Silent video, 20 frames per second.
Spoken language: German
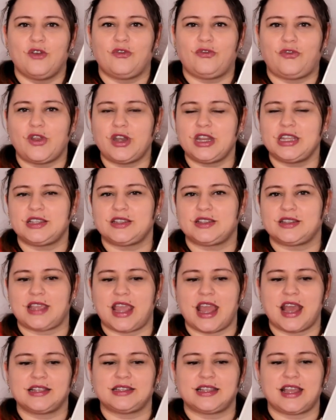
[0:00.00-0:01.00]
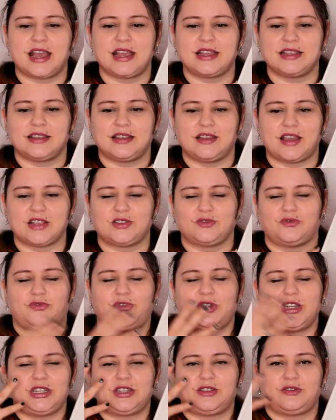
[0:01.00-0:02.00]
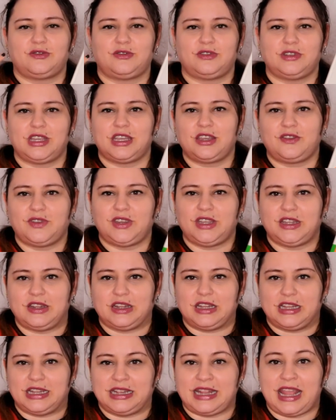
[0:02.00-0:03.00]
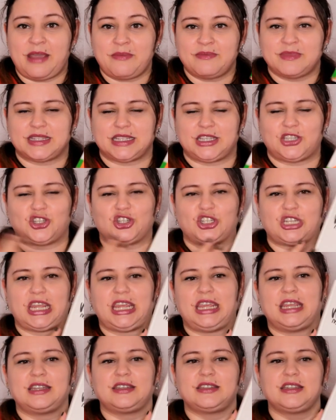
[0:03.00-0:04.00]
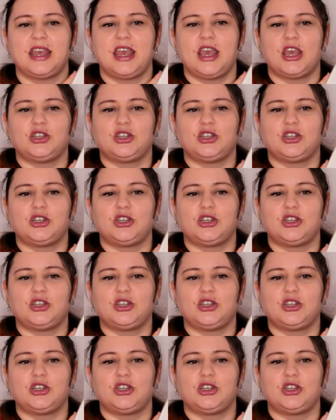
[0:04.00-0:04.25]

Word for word: Völlig sehr, sehr, also völlig irgendwie neben sich stehend.